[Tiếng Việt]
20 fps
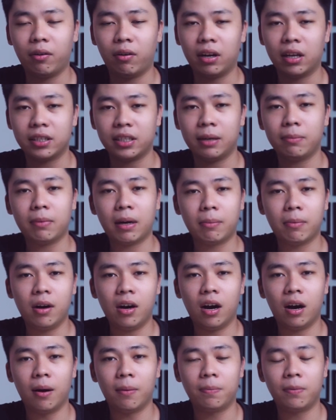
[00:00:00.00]
hoặc là xem bài mở
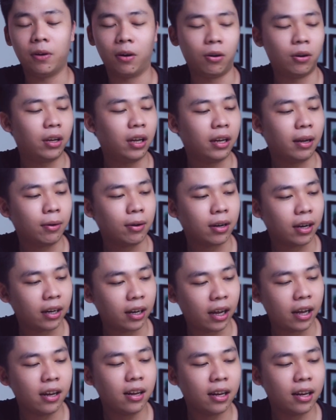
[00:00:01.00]
hộp rồi thì anh em có thể thấy